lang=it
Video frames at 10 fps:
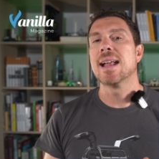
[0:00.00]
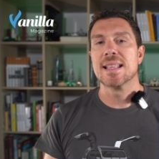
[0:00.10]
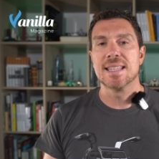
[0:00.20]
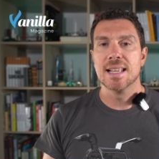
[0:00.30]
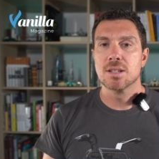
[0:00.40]

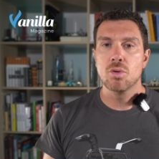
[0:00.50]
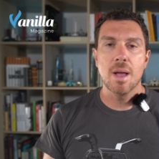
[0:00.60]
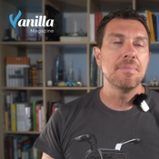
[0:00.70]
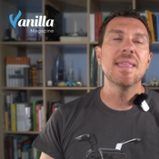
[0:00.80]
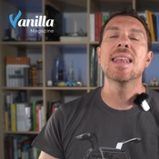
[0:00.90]
grazie alle
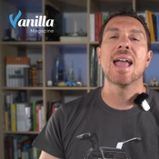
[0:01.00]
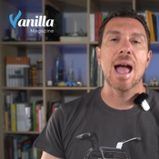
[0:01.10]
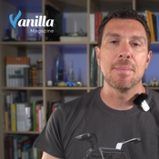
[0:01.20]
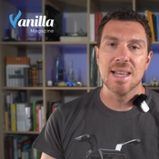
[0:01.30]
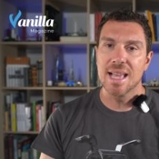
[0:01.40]
sue
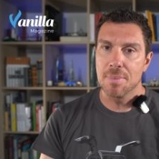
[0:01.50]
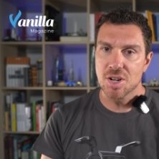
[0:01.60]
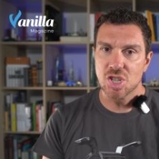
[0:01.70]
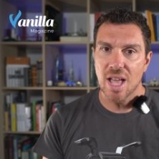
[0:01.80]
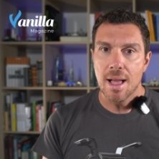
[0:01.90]
innegabili
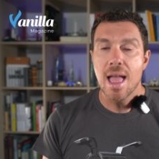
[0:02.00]
capacità,